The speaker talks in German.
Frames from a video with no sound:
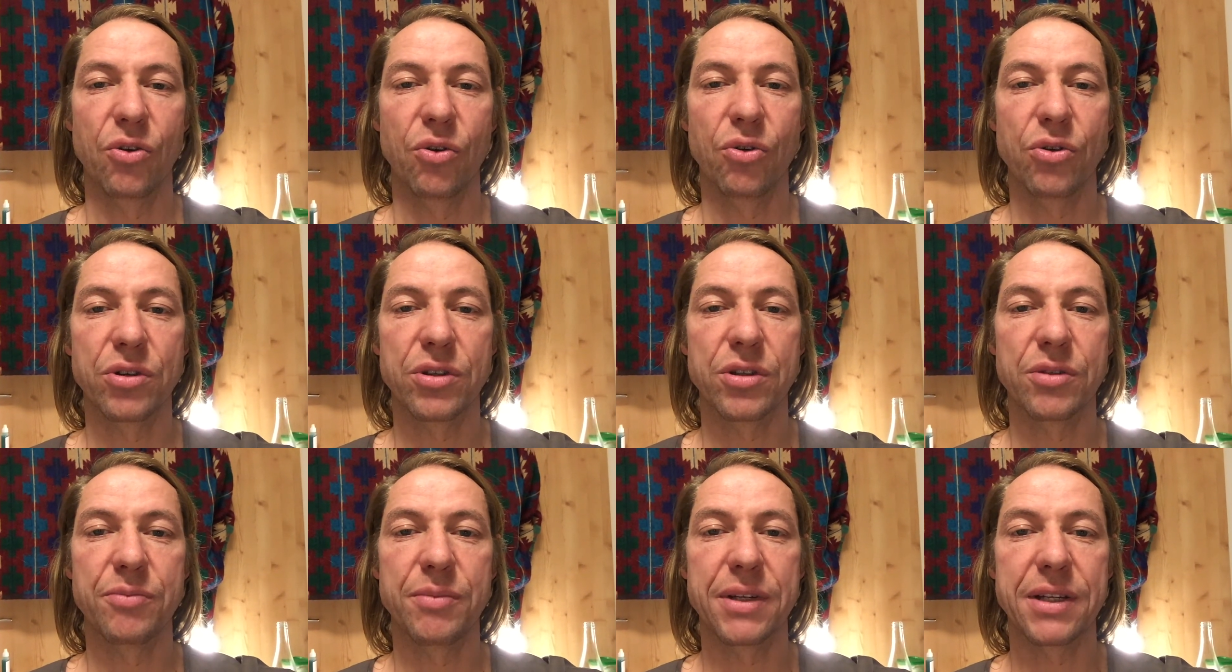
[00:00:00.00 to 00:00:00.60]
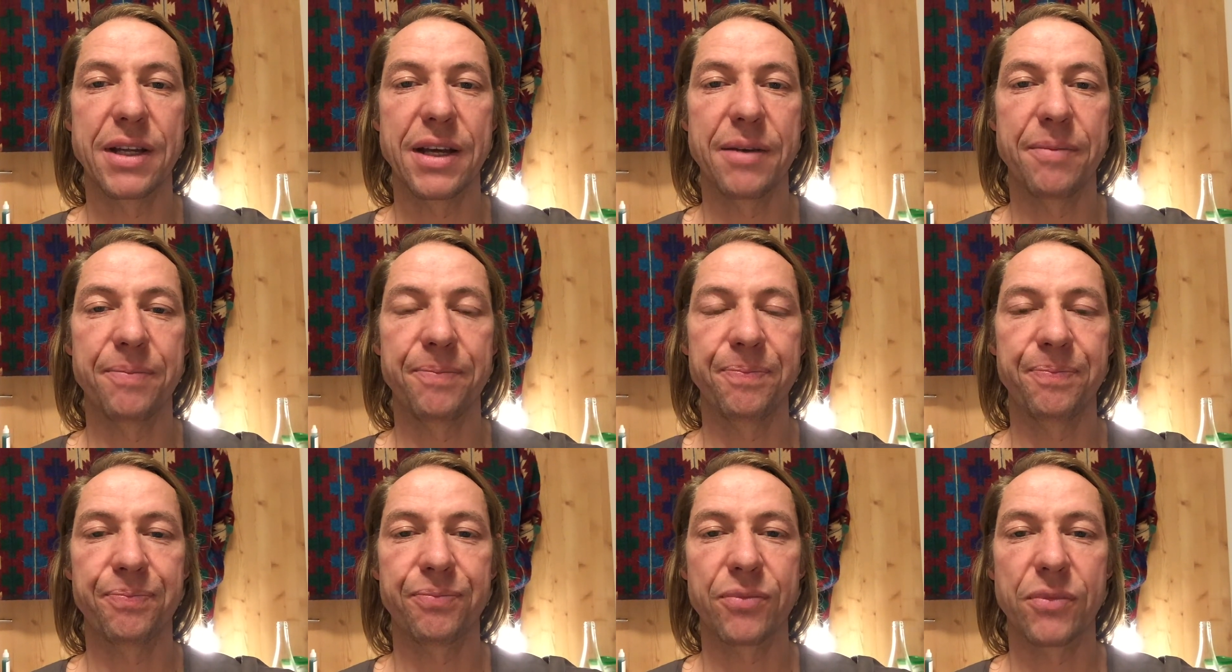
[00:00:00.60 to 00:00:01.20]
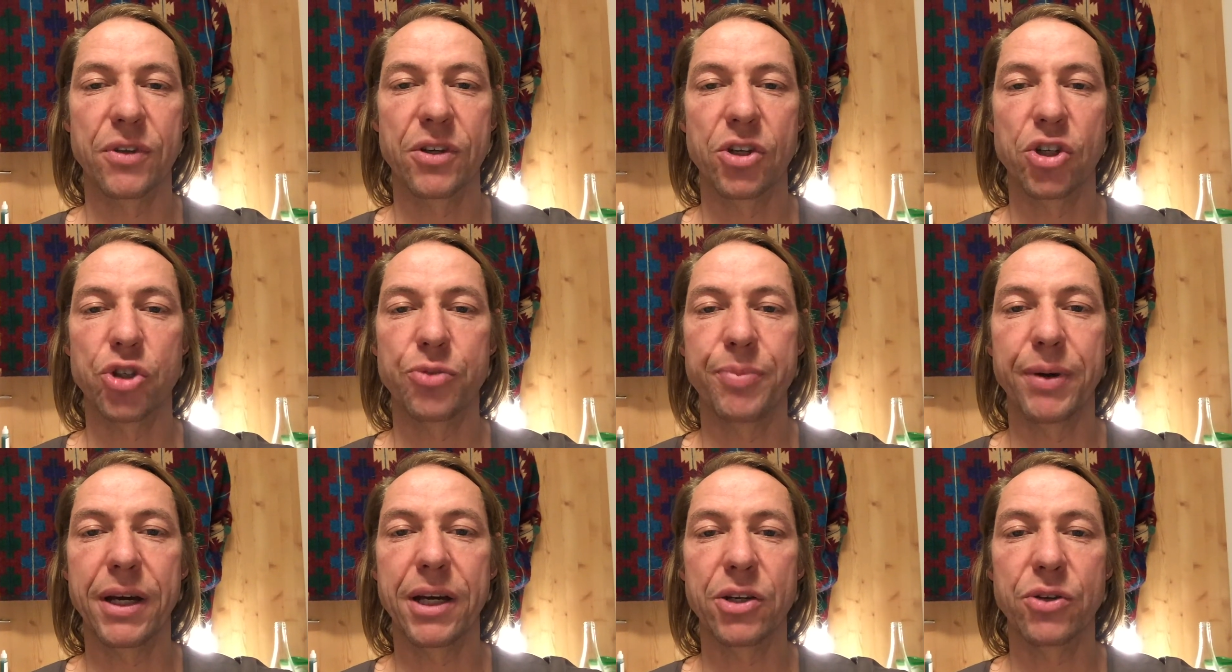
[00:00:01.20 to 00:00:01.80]
und mit dem
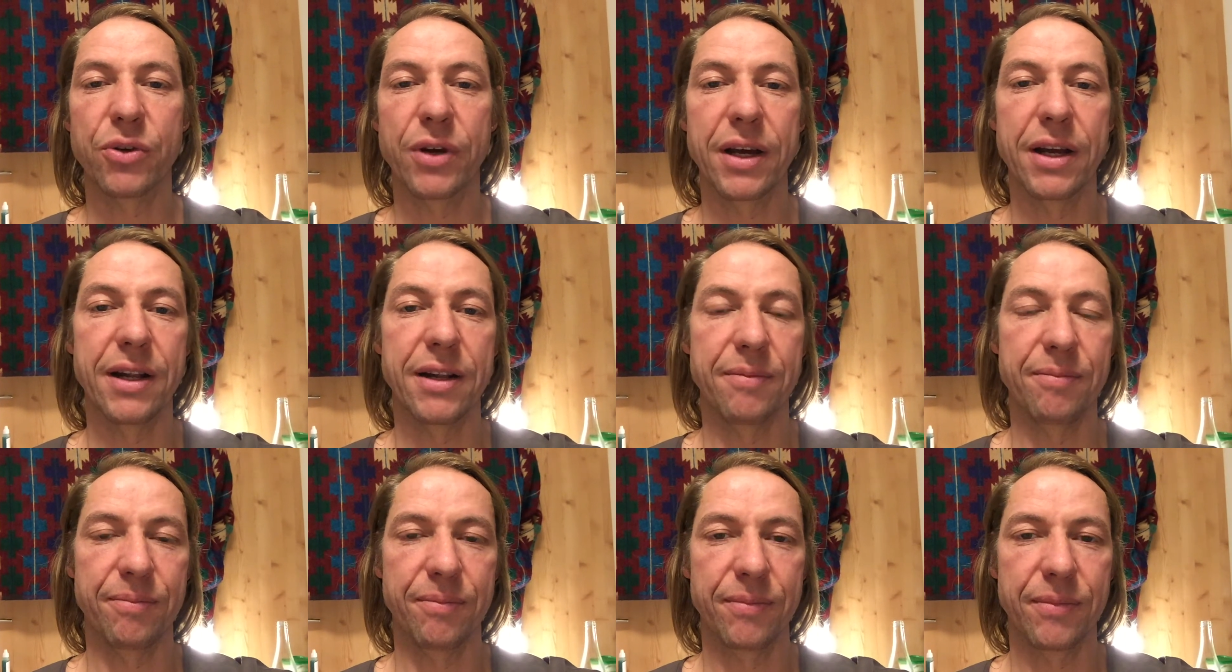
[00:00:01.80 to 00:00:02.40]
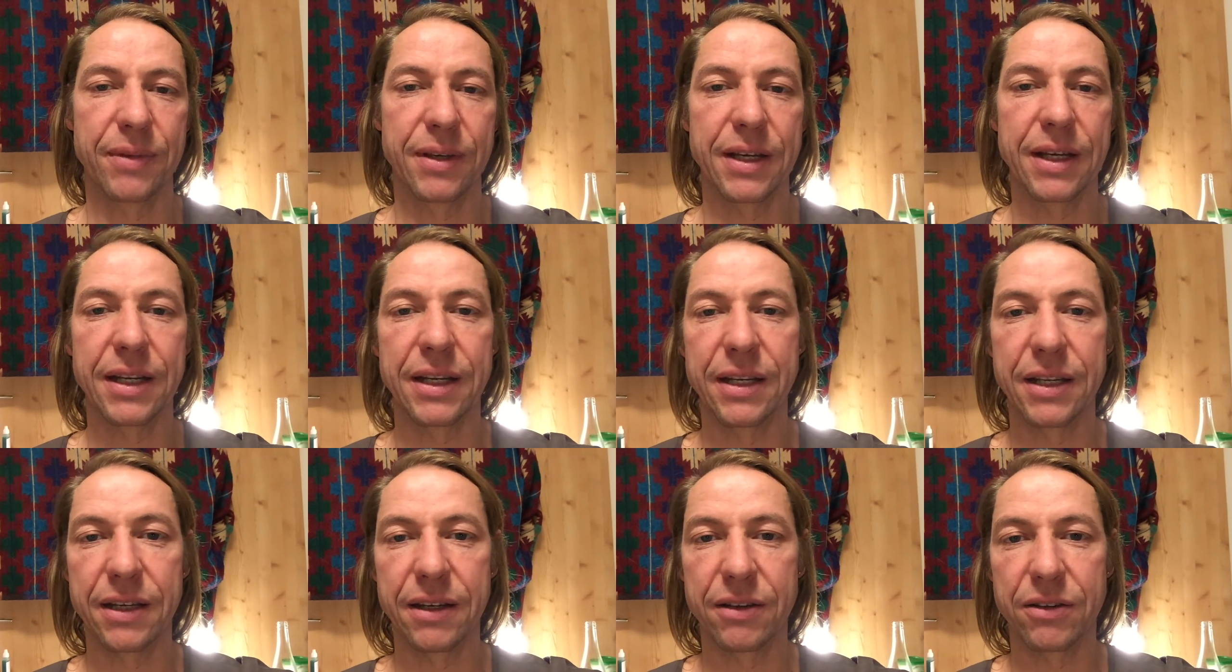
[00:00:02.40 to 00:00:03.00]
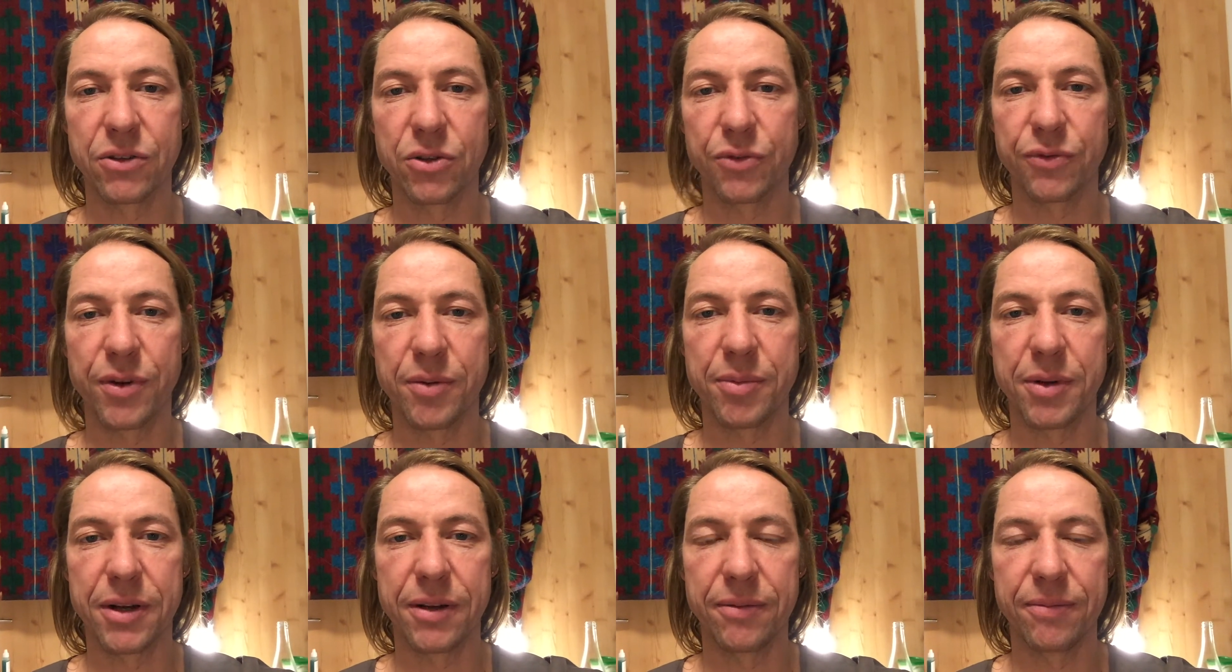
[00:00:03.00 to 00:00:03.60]
Spirituellen in dir zu
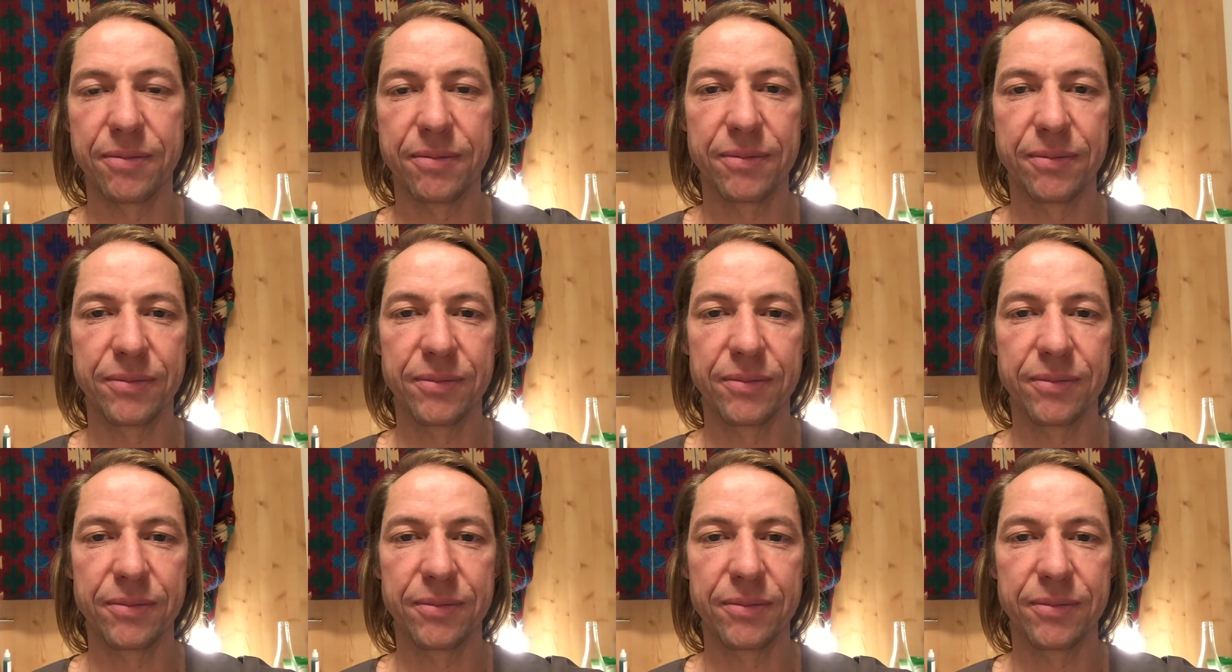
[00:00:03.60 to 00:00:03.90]
verbinden.